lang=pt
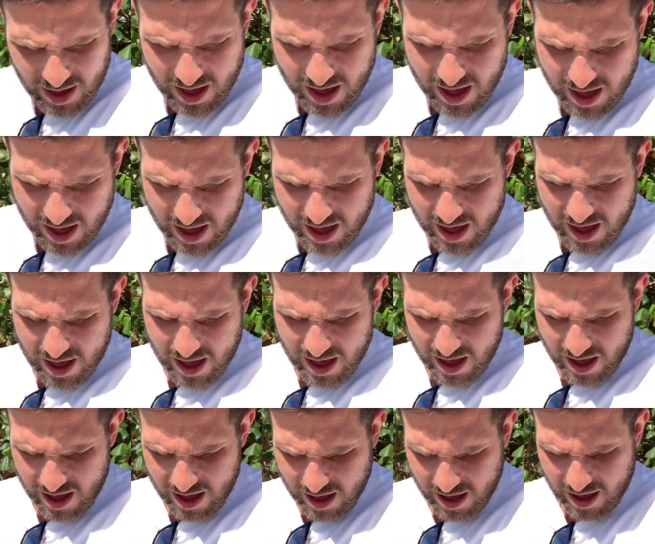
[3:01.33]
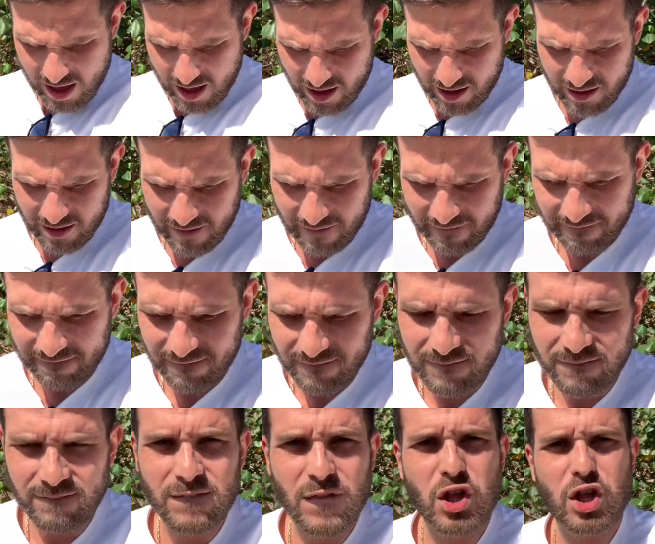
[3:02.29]
É...
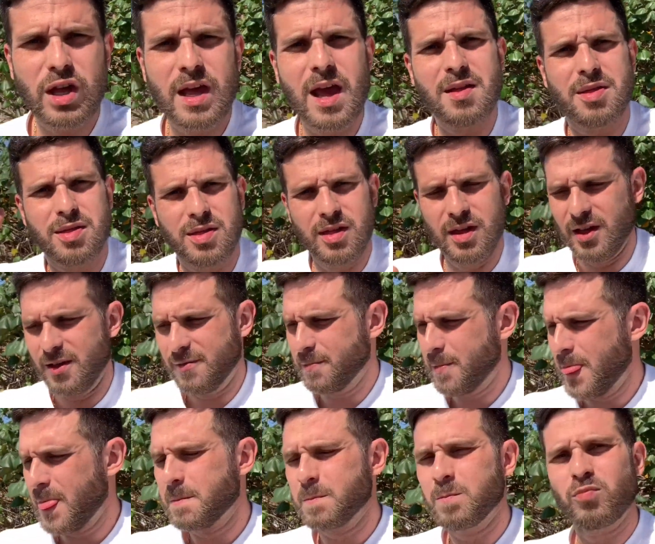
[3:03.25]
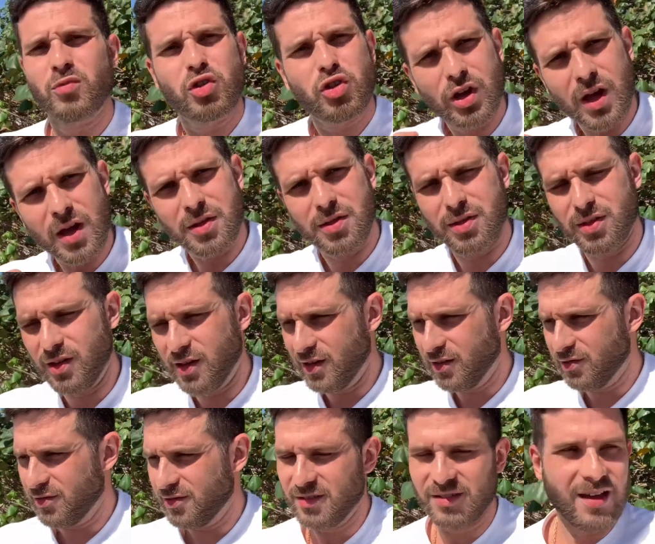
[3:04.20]
Esqueci. Esqueci.
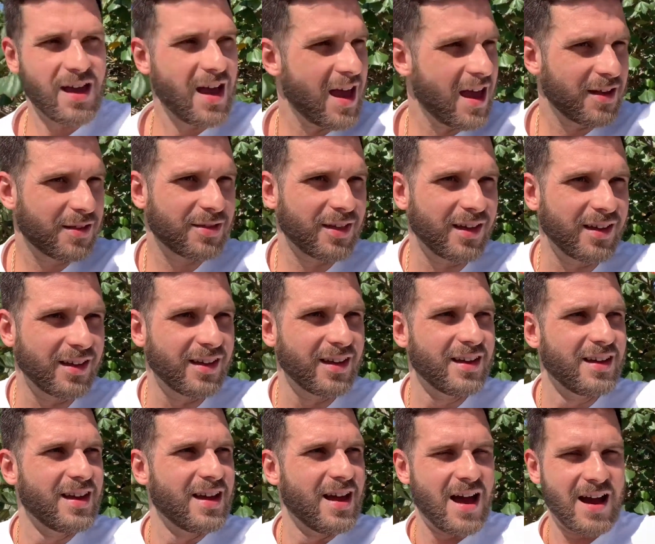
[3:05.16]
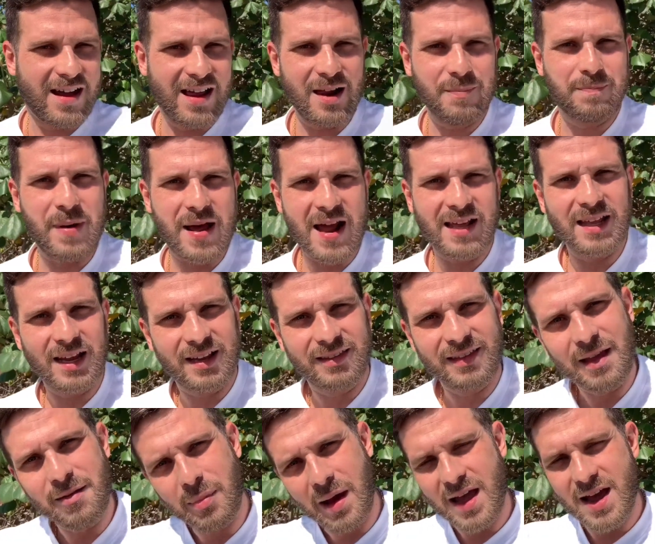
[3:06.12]
É, isso aí. Aquela parada
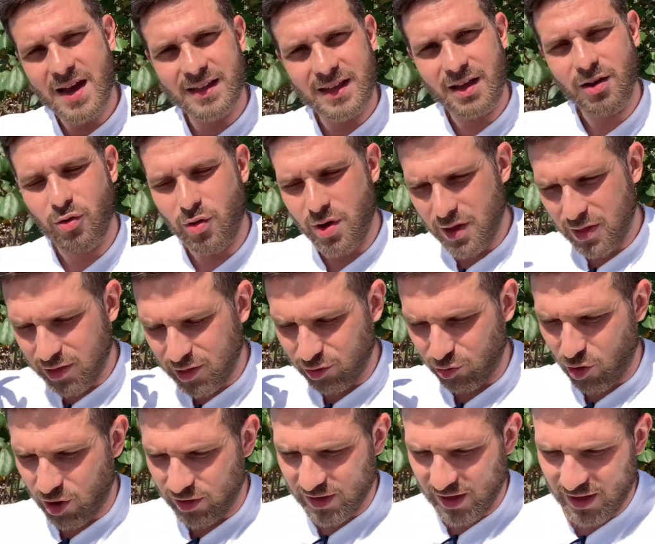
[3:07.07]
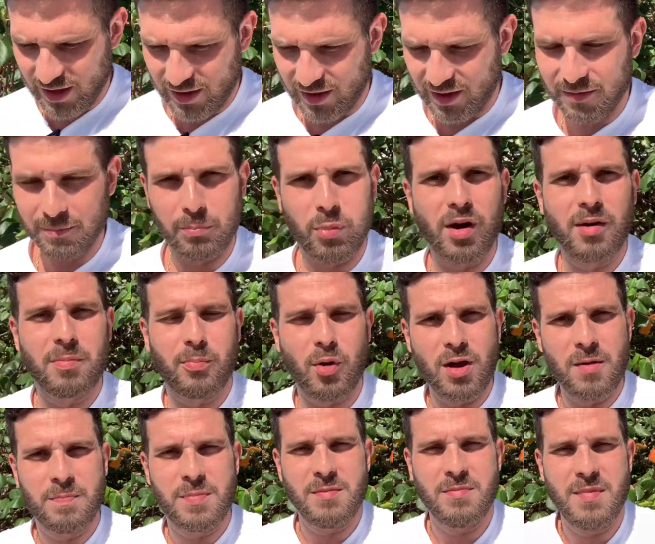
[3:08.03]
que tem baiana aí conhecidona aí, que põe
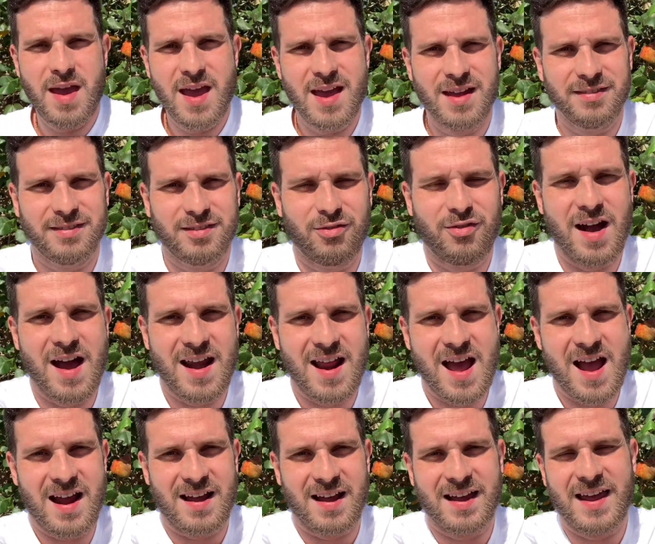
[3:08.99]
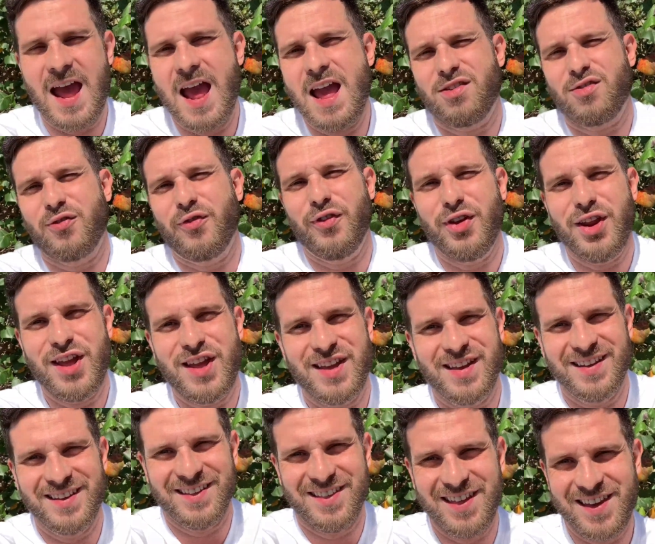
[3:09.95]
pimenta, caraca, quente,
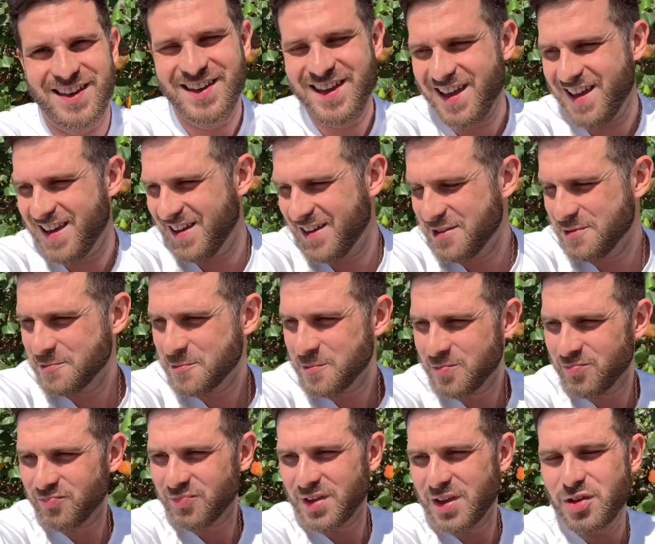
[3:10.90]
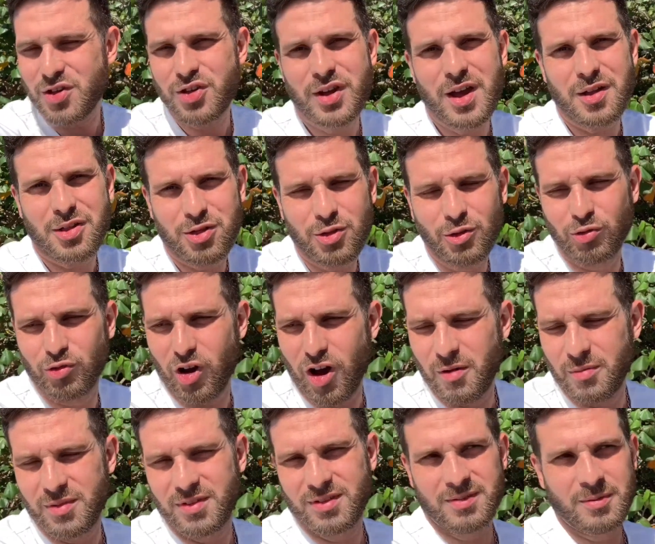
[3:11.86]
fria, não sei o quê. Esqueci o
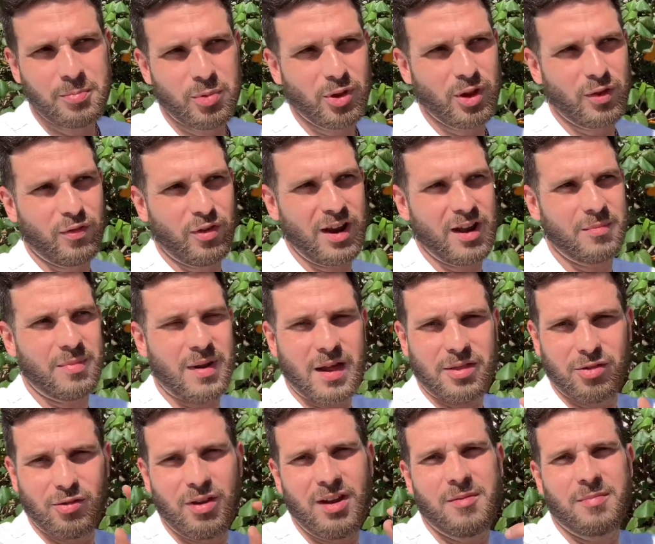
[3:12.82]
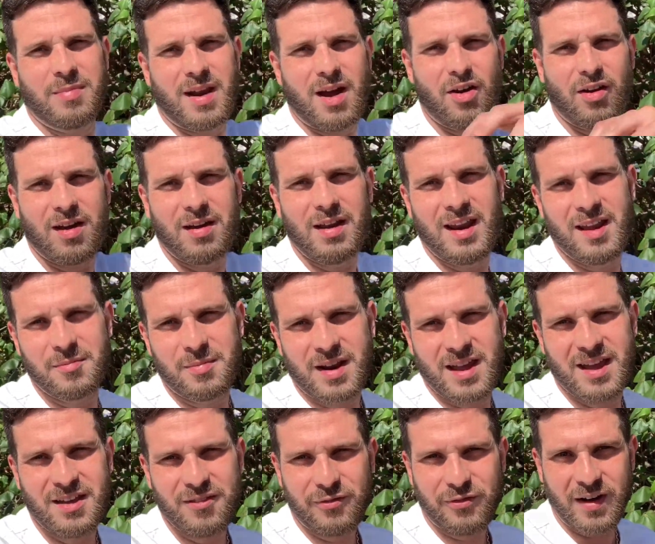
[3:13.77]
nome. Depois eu vou lembrar, se não lembrar, alguém
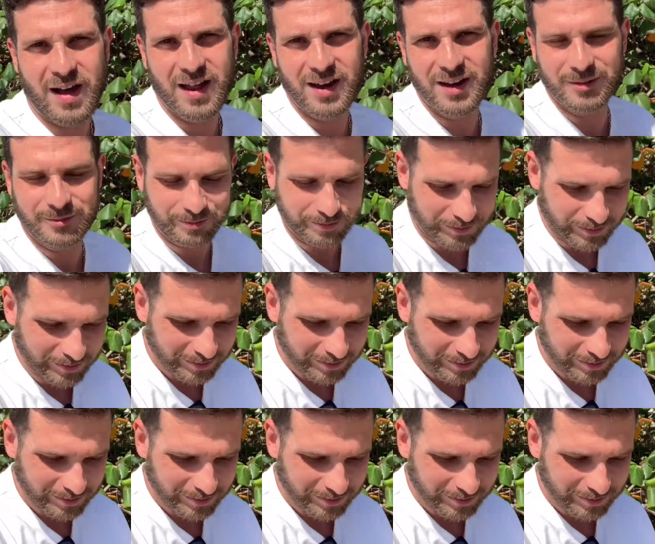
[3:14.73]
lembra aí e fala.